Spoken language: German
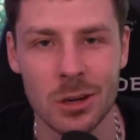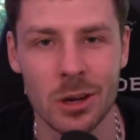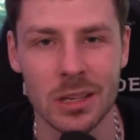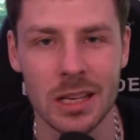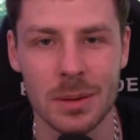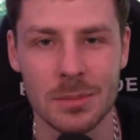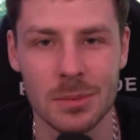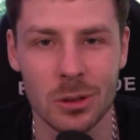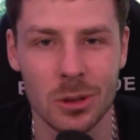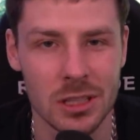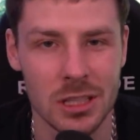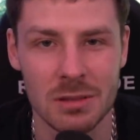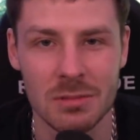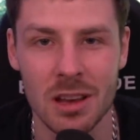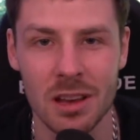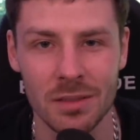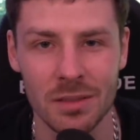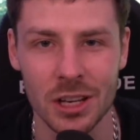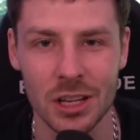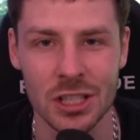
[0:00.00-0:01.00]
Diese Leute haben es trotzdem
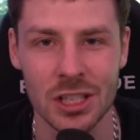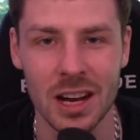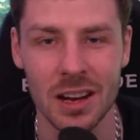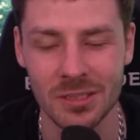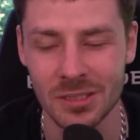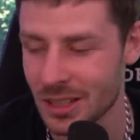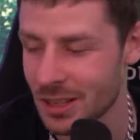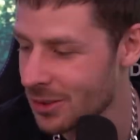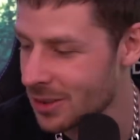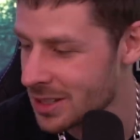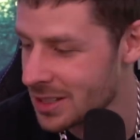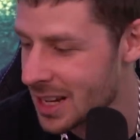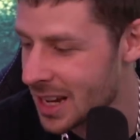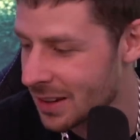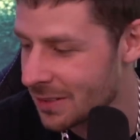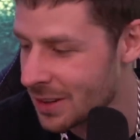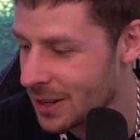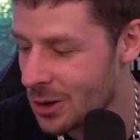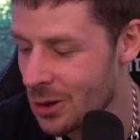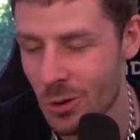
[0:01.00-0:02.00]
irgendwie geschafft und ich würde
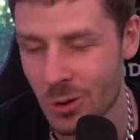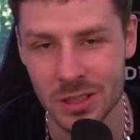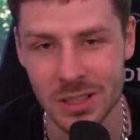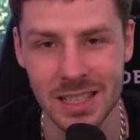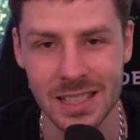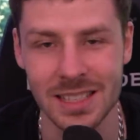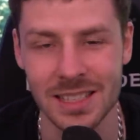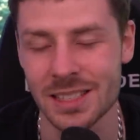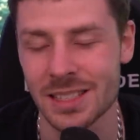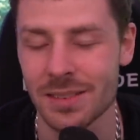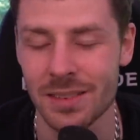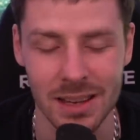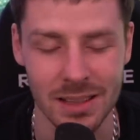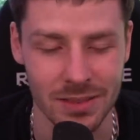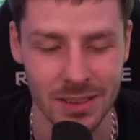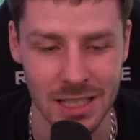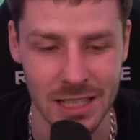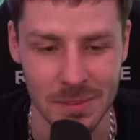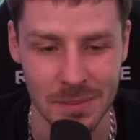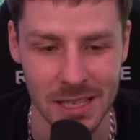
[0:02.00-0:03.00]
sagen, wir gucken uns jetzt diese
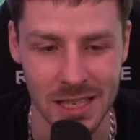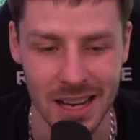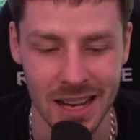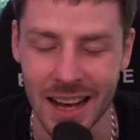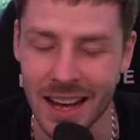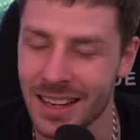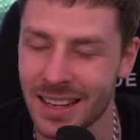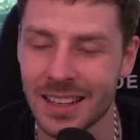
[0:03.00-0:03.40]
22 Bilder